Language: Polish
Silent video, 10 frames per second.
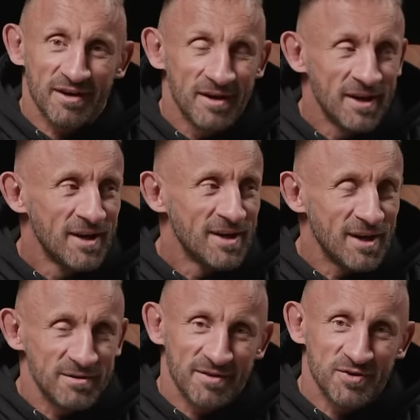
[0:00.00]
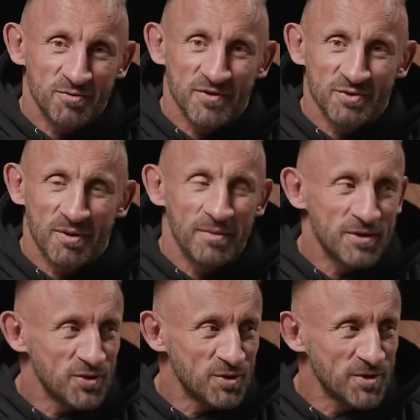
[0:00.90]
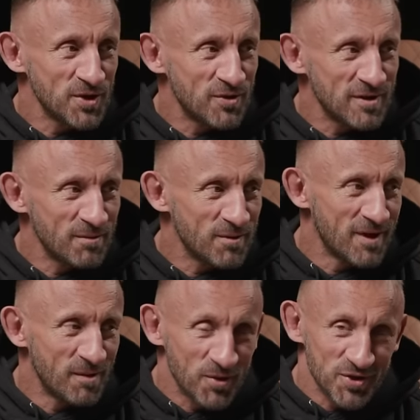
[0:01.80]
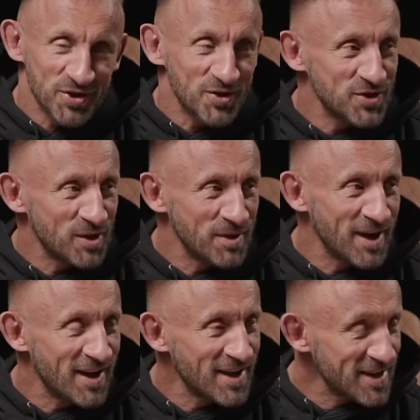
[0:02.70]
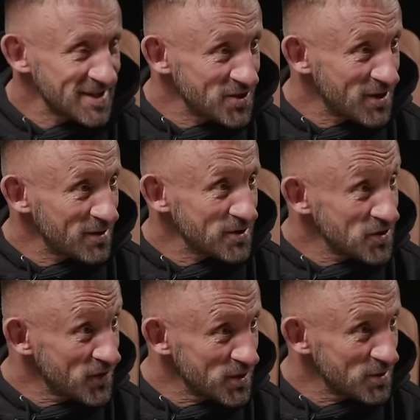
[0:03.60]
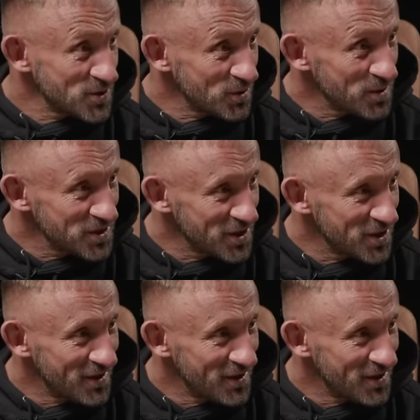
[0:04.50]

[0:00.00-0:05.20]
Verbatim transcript: ja, ja zawsze mówię, że mam 1,80 m, tam może troszkę mniej, ale jak ja zaczynam trening, też ważyłem 65 kg.